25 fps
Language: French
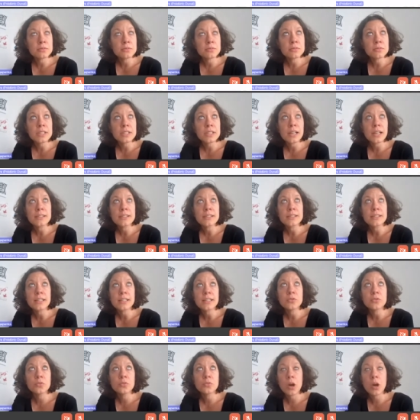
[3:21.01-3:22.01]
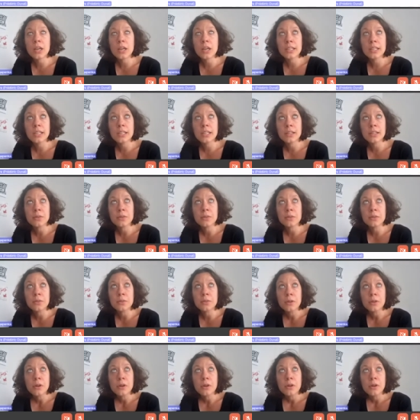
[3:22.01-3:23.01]
on est un territoire qui est
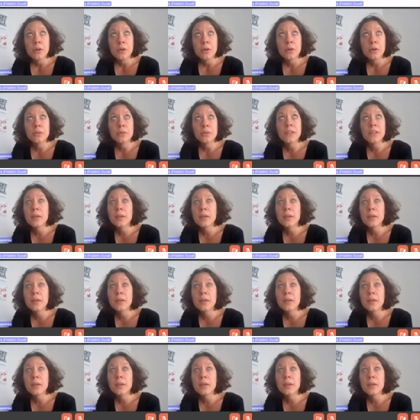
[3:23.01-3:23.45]
euh,